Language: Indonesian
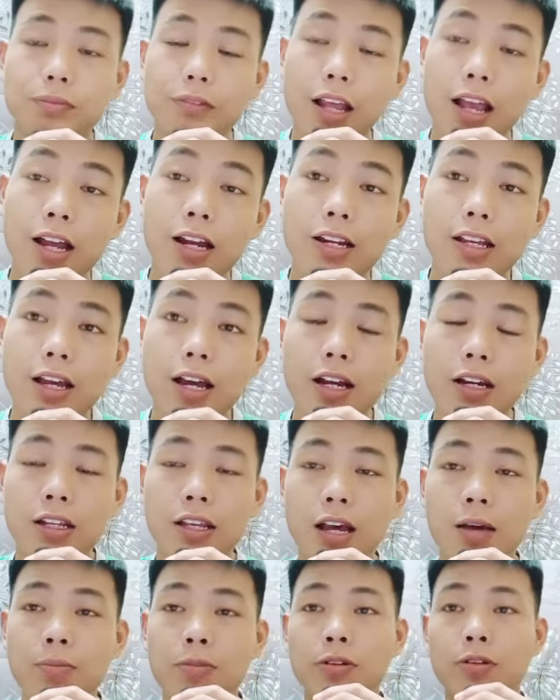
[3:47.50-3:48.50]

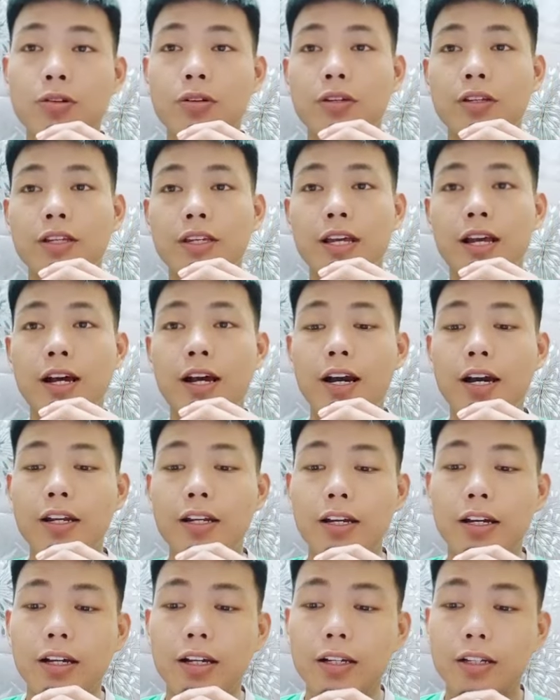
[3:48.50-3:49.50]
ahli-ahli AMNO yang
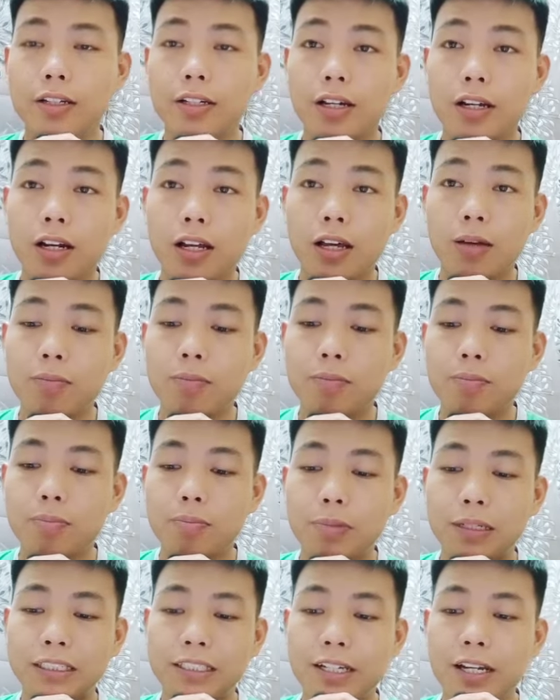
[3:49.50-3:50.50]
ada dalam
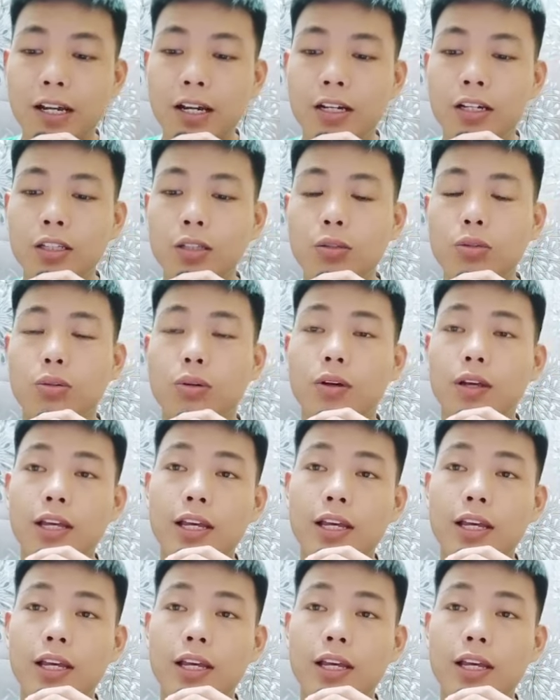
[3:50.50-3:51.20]
persidangan itu.